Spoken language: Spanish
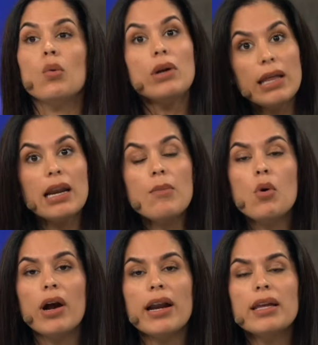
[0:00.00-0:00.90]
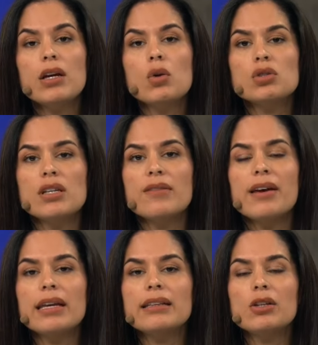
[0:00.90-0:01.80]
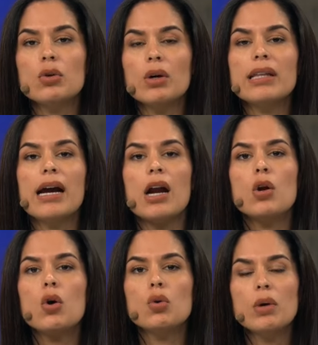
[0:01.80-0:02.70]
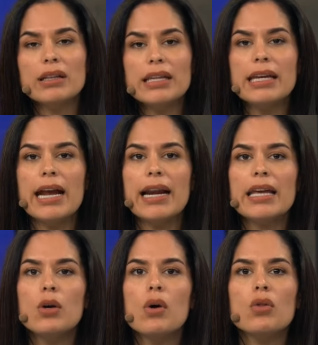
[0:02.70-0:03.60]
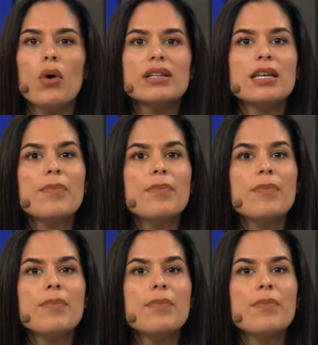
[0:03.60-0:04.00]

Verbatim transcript: una de las mujeres inclusive intentó atacarlo con una tijera y cuando él se